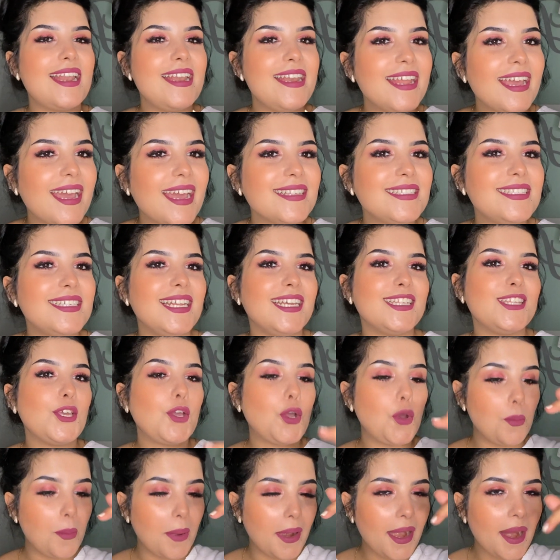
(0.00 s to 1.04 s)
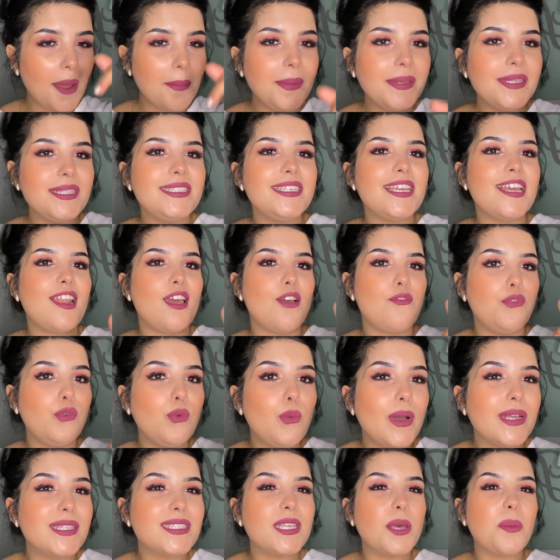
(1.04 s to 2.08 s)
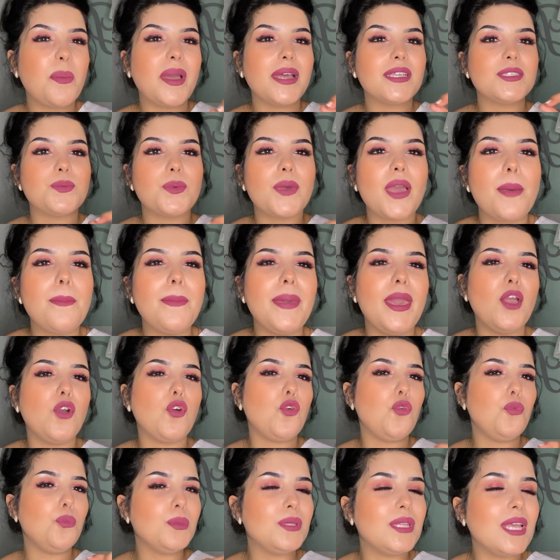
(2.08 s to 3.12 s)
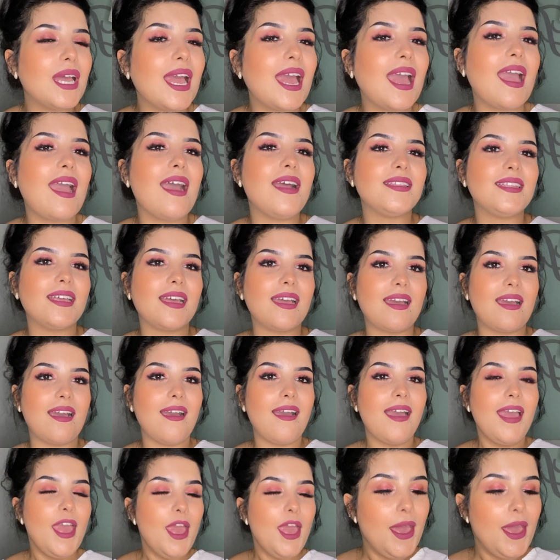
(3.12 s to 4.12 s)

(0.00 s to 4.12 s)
اللي غادي نعطيكم الرابط ديالها في الواتساب غتبقى معاكم دقه دقه